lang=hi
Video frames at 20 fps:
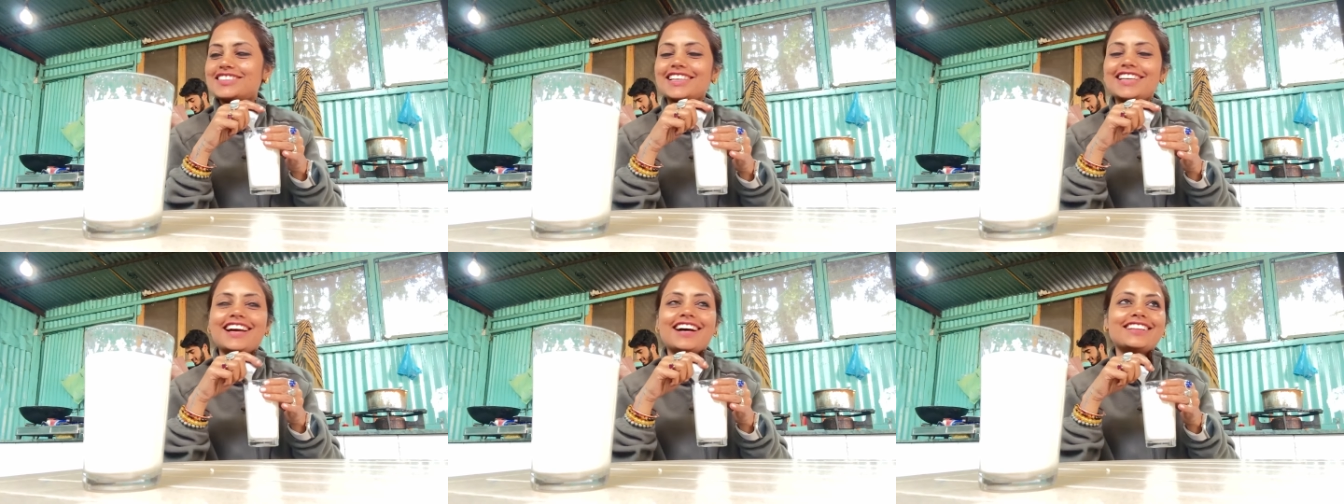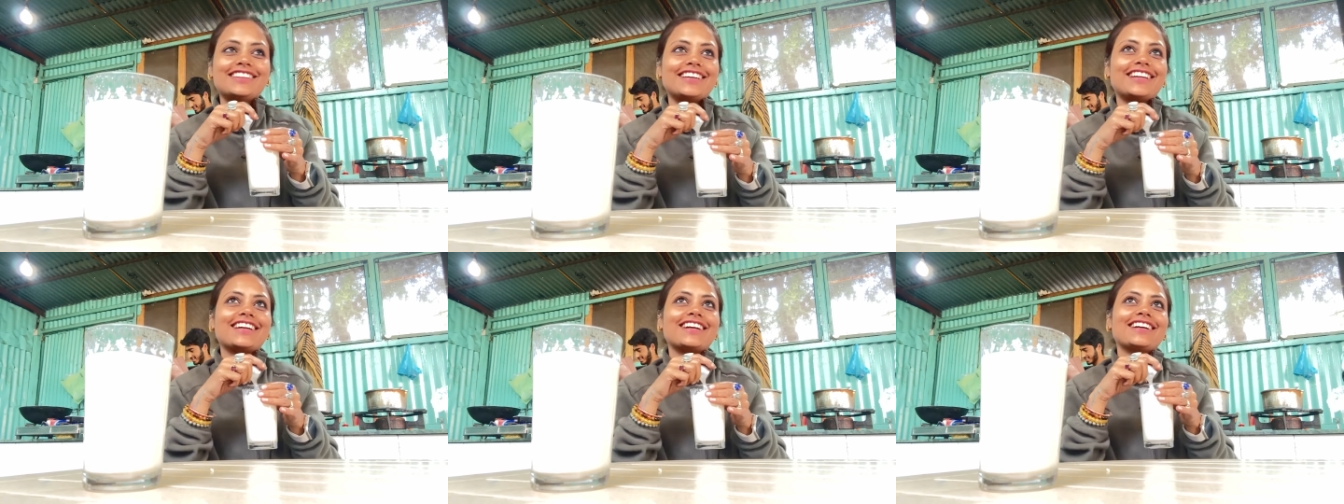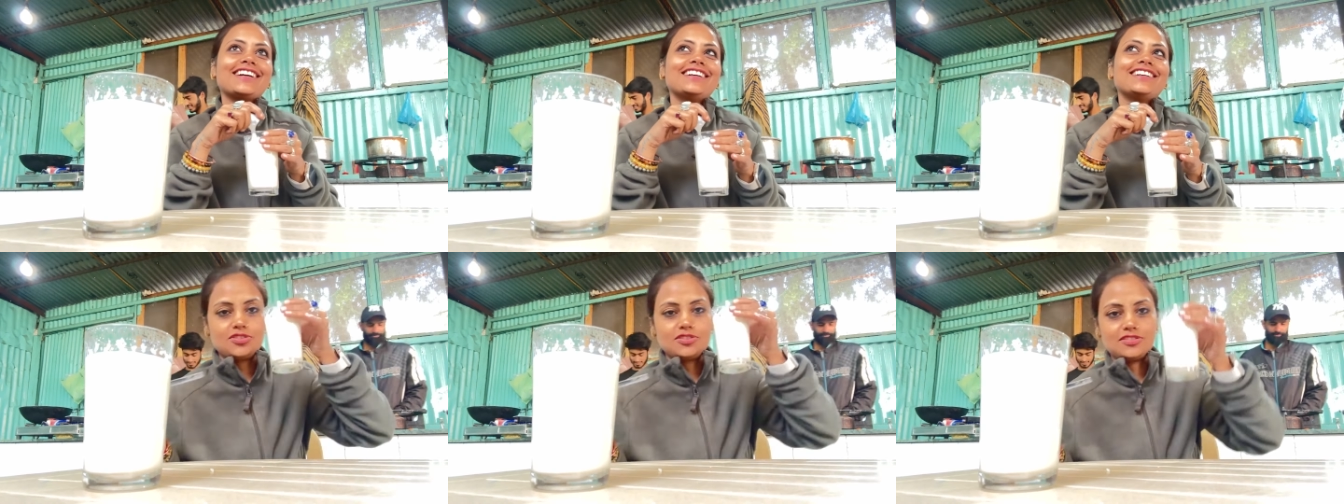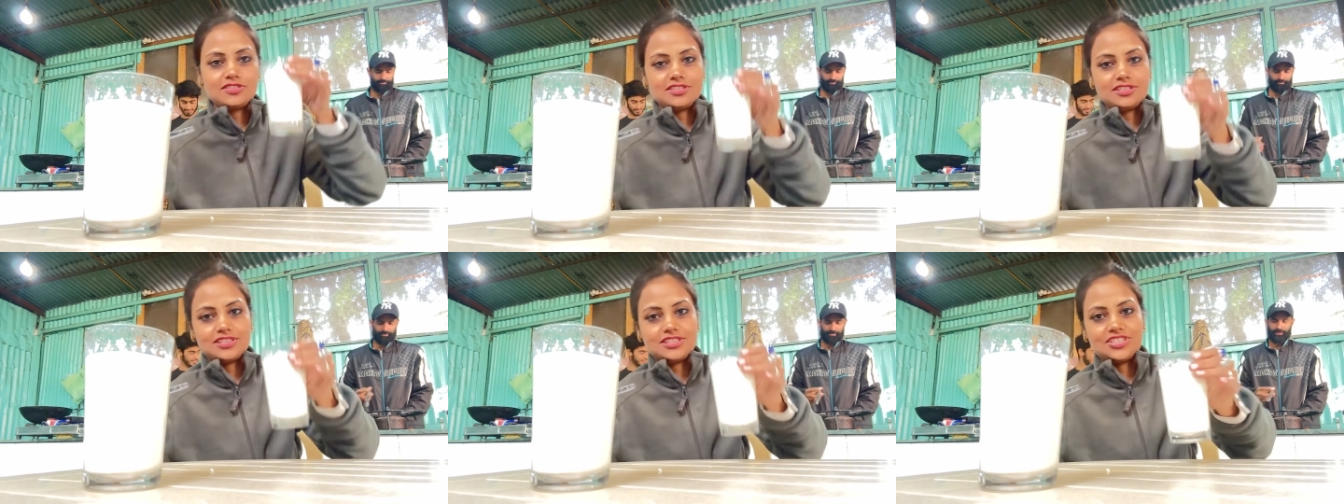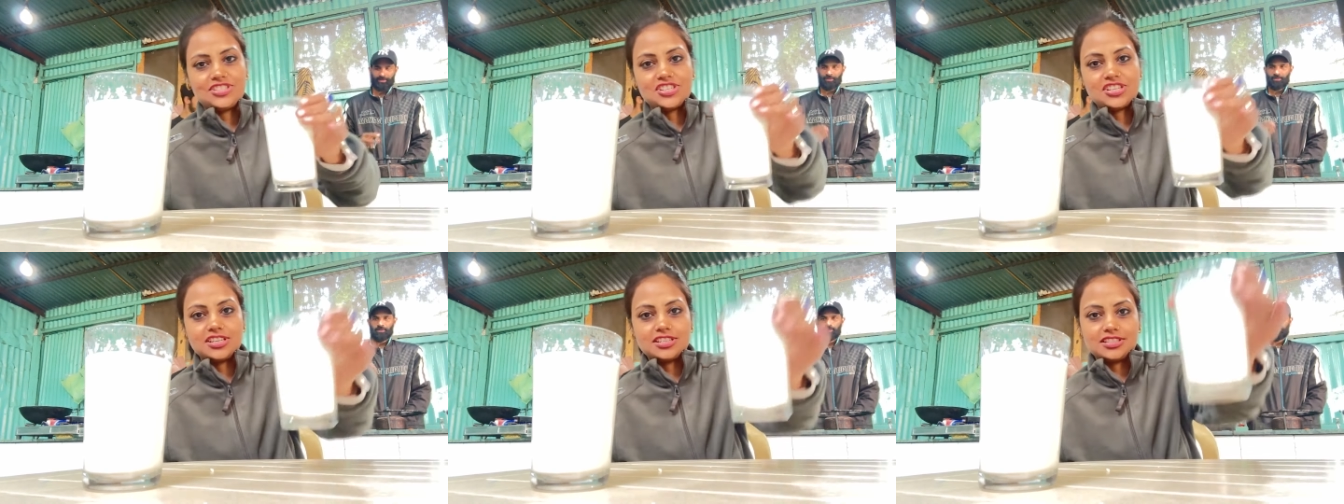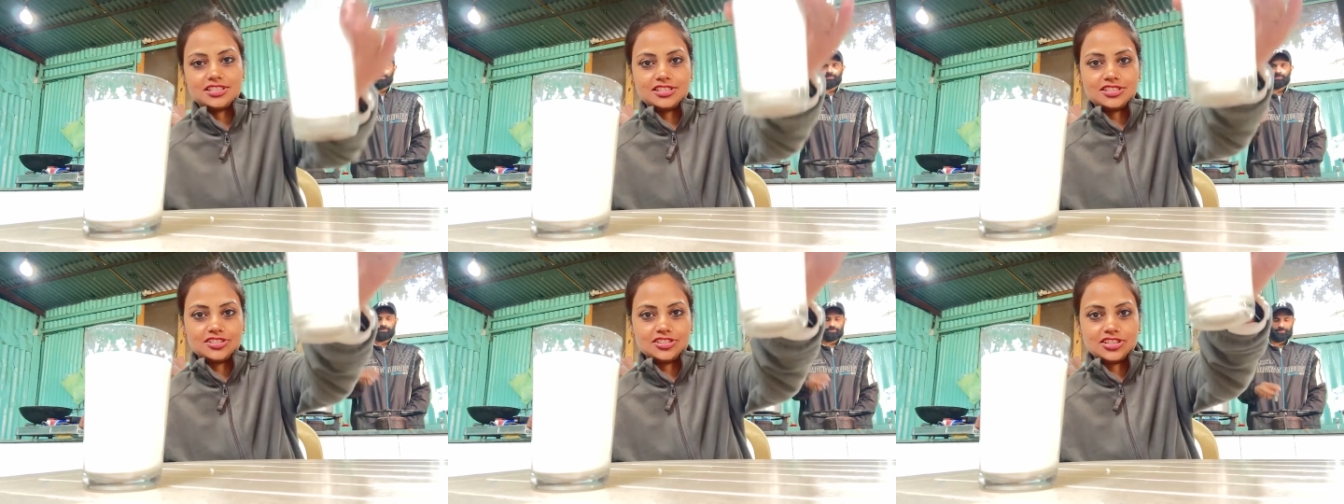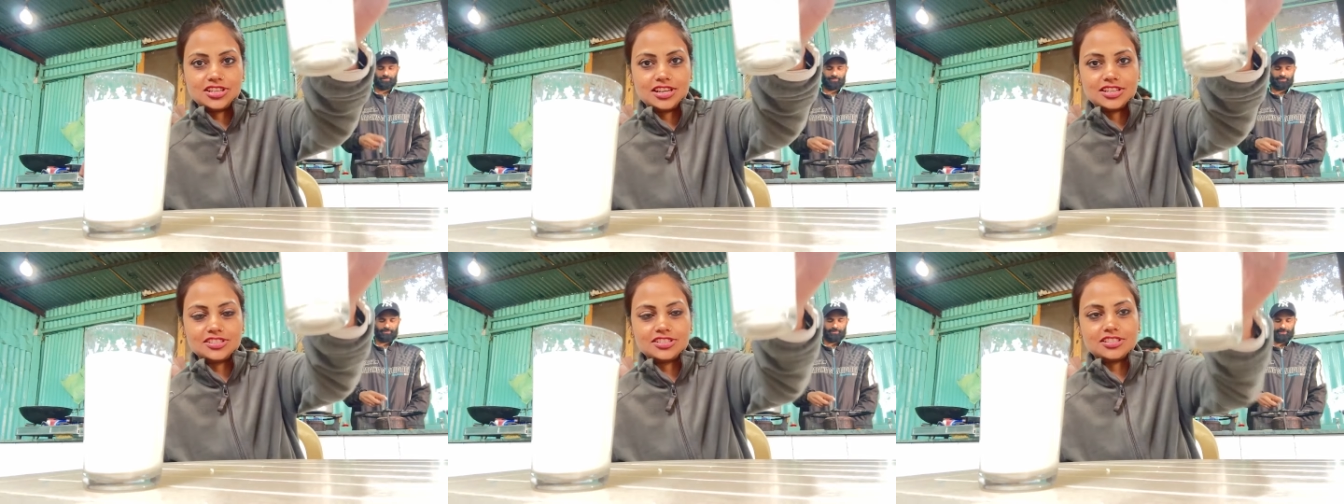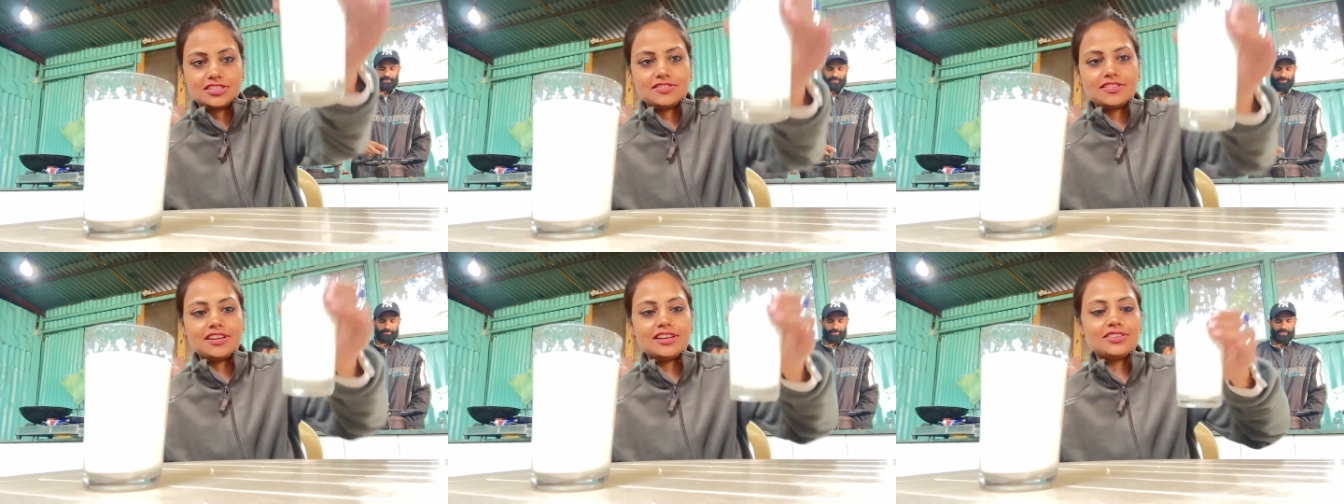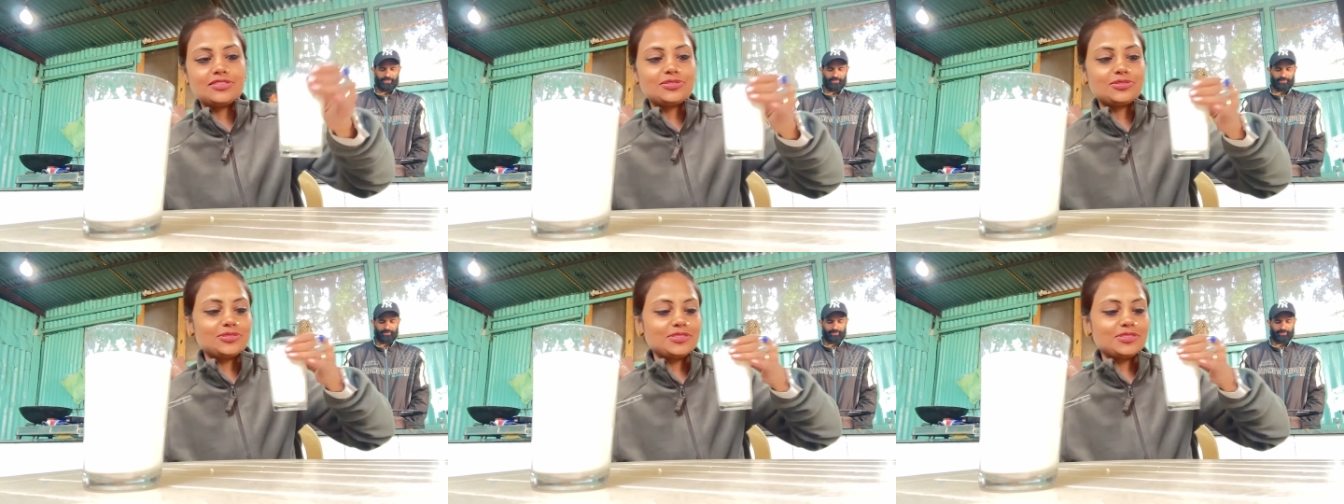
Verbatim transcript: याद आएगा चीयर्स जी